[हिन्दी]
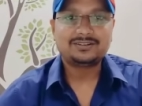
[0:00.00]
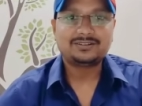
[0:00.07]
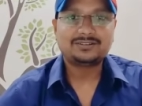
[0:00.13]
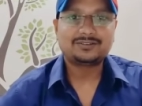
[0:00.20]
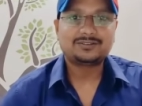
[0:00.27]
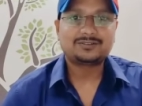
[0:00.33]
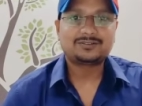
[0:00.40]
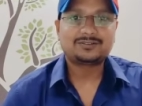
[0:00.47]

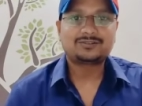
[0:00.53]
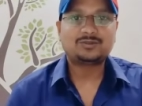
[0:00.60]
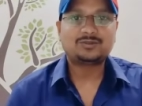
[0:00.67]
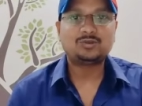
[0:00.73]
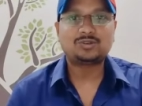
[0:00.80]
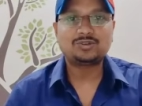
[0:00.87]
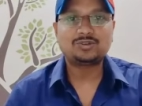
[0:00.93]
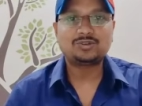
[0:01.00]
और
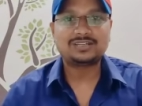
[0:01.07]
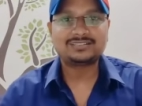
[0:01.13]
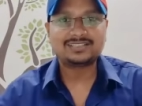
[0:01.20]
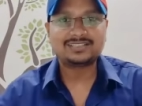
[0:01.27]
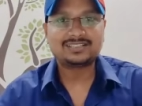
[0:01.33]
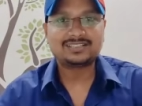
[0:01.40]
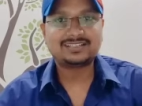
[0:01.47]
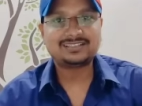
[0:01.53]
कुछ लोग
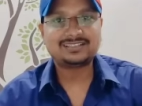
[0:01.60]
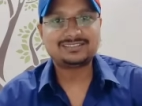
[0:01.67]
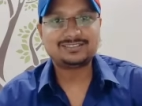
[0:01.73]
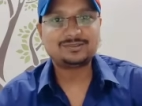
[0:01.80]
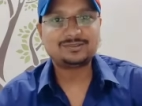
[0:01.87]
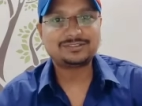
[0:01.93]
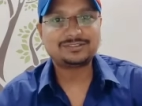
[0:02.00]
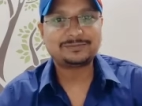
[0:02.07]
ऐसे हैं
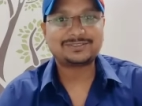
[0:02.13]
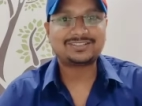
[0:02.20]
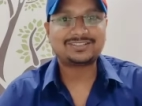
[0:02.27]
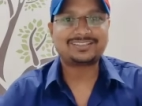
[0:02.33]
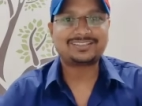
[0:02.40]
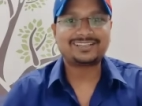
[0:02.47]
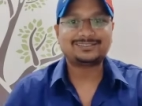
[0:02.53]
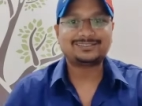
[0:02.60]
जिनको
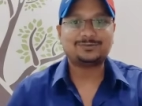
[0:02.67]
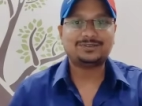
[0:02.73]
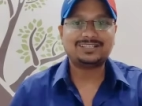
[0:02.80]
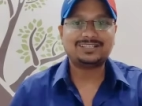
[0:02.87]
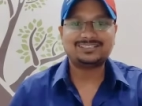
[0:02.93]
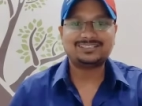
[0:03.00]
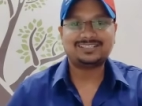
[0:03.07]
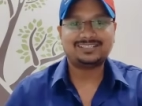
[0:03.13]
स्पेशल थैंक्स
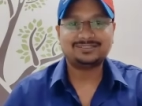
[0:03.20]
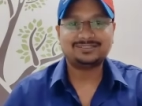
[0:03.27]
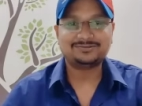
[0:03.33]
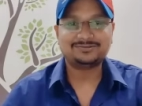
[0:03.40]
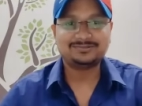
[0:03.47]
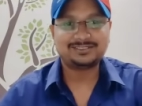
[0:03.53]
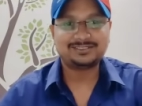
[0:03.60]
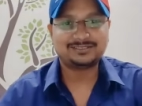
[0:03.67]
बोलना चाहता
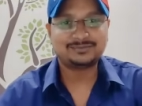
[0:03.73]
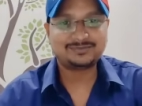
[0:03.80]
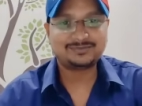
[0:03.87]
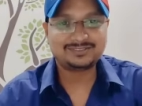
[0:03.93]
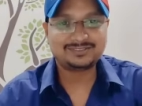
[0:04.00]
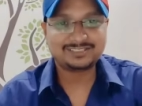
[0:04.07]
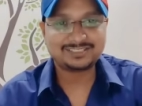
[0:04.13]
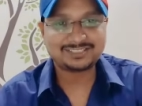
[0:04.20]
हूँ ये सब
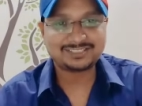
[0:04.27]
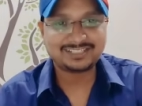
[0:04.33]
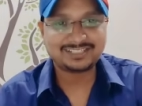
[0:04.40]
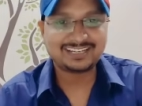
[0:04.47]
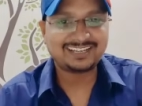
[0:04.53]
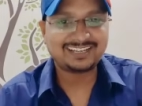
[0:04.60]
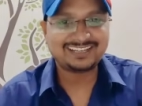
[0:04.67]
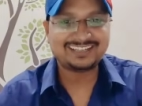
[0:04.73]
चीज़ें चल
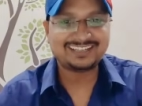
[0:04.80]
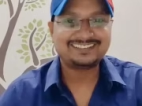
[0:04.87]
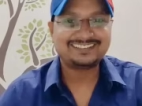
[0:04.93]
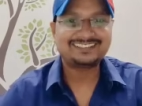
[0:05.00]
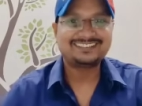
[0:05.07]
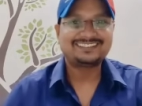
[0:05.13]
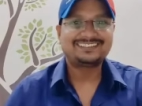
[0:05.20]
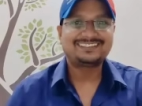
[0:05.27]
रहा है
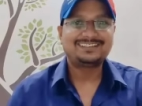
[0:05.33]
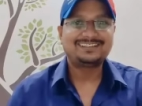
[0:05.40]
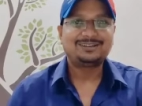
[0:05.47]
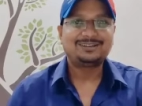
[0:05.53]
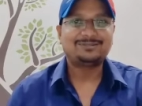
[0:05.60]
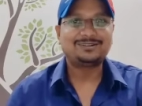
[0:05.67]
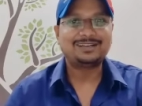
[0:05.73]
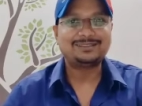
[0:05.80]

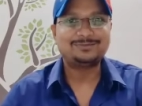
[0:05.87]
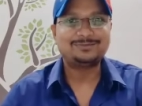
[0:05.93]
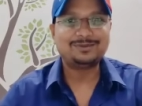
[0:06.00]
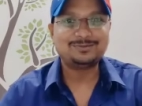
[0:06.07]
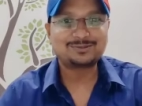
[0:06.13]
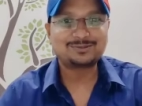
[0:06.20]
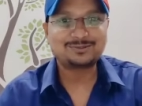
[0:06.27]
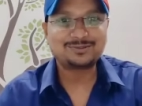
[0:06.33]
वो आदमी
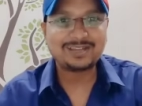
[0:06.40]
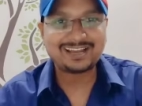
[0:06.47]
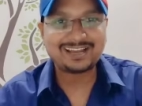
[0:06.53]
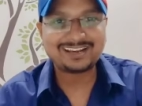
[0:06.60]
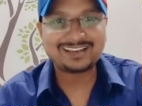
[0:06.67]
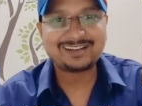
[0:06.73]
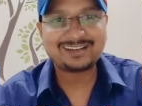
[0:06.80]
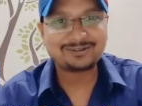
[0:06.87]

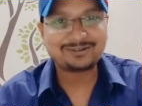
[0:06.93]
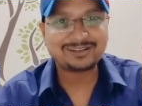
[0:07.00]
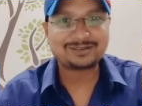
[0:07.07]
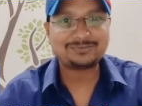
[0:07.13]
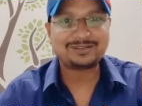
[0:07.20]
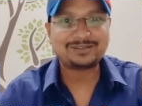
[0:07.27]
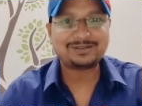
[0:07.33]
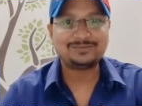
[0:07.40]
मुस्कुरा रहा होगा
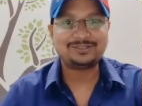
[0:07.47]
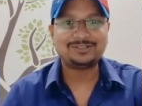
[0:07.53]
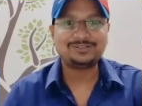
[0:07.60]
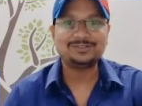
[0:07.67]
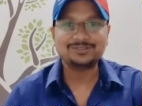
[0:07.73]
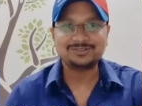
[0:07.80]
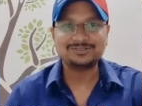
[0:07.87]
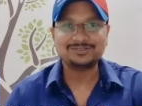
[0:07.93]
अगर मेरा
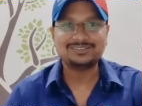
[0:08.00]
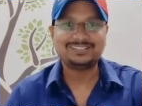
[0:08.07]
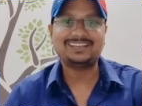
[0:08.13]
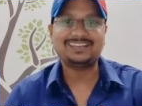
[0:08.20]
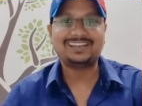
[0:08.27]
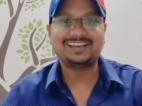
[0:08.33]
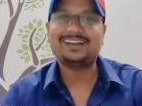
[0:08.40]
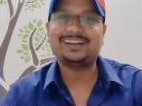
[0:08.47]
वीडियो
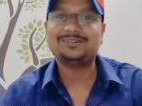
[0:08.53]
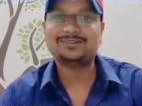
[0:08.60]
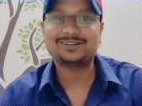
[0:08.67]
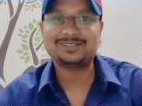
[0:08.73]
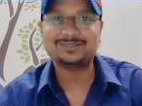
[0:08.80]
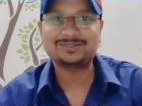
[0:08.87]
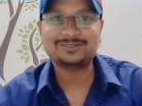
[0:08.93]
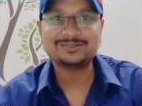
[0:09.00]
देख रहा
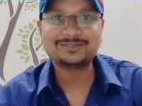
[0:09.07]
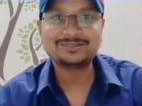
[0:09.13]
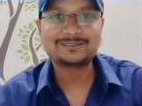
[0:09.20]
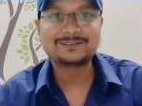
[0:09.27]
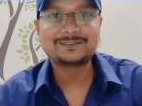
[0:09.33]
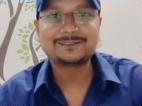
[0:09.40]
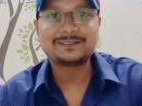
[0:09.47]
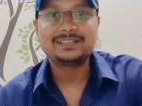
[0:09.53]
होगा तो
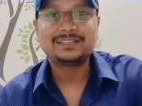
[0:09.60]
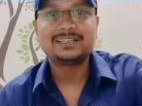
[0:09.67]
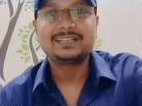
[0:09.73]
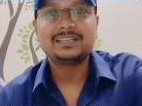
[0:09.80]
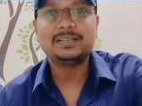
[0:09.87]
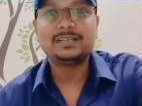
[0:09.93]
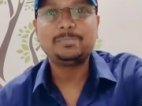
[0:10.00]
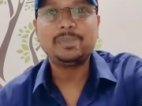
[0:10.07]

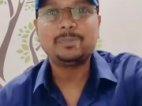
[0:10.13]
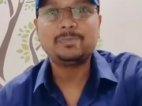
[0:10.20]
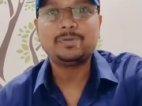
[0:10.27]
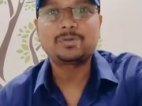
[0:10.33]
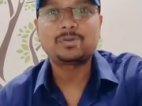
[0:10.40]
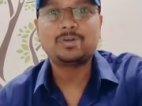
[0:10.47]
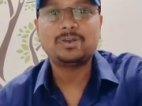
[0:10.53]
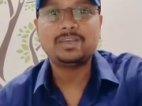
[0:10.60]
कृपया आप
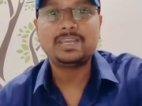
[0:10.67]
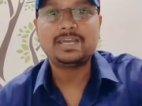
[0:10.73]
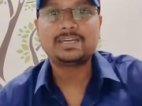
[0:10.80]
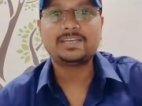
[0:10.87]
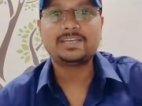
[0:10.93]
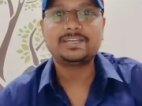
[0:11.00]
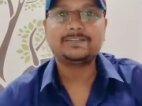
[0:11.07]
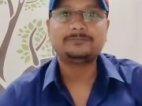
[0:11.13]
लोग कॉल ना
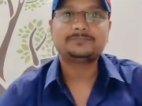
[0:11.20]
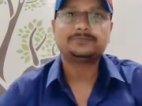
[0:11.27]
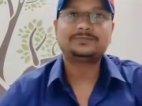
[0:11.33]
करें